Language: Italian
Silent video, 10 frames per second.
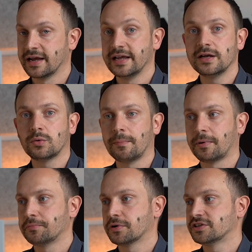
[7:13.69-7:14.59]
Ed è qua
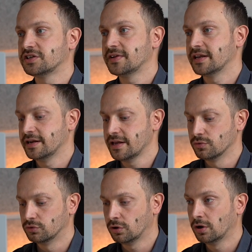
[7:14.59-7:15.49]
proprio che ci viene in
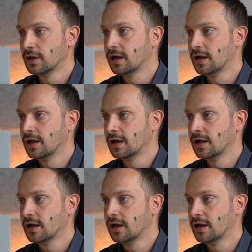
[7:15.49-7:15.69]
aiuto